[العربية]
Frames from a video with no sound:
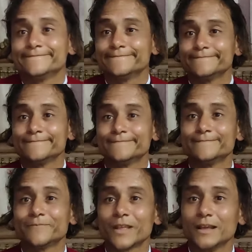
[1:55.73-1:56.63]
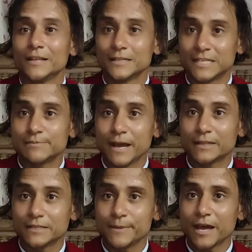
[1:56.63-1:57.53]
انا بتمنى لك التوفيق تسمع
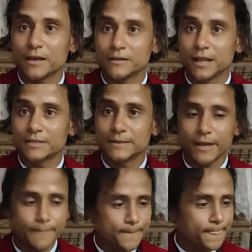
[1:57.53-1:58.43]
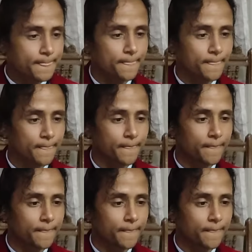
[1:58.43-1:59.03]
تسمع كم كم, كم.